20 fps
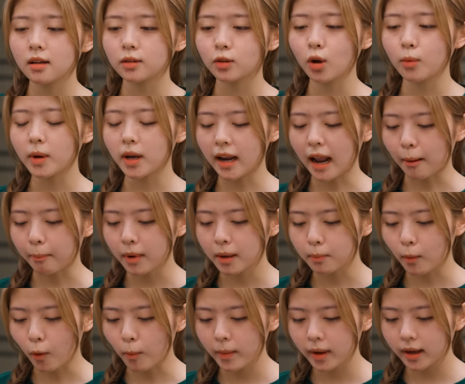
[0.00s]
Tôi bị lạc mất
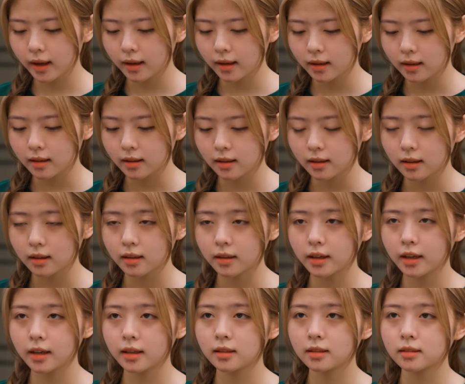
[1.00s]
bố mẹ
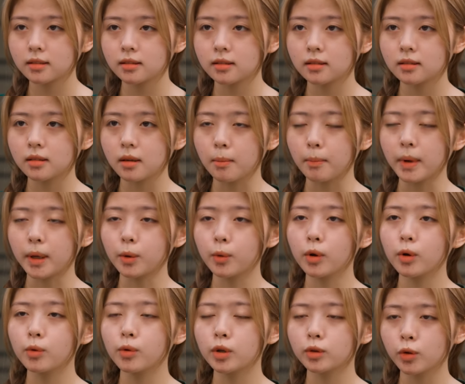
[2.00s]
Nên mẹ
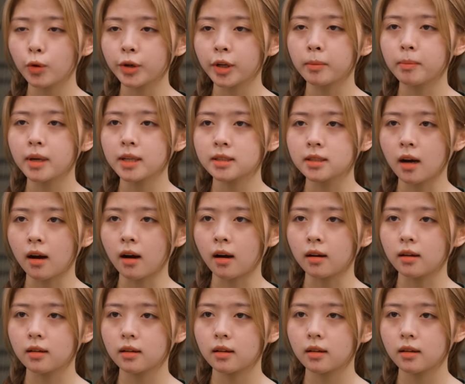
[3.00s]
nuôi nuôi tôi đến bây giờ
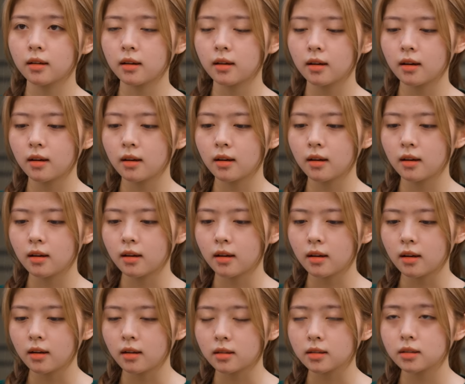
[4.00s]

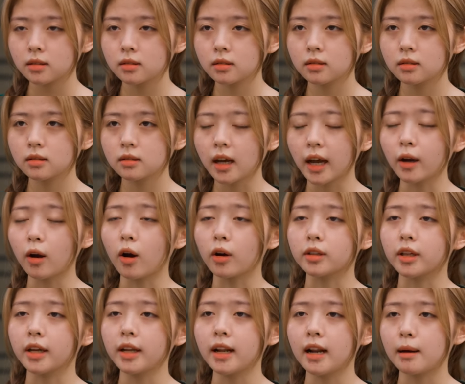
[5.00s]
Nhưng anh hỏi
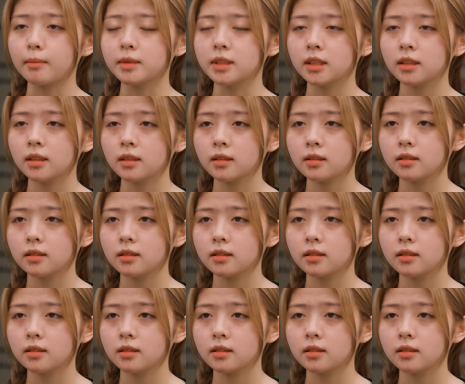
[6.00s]
thế để làm gì?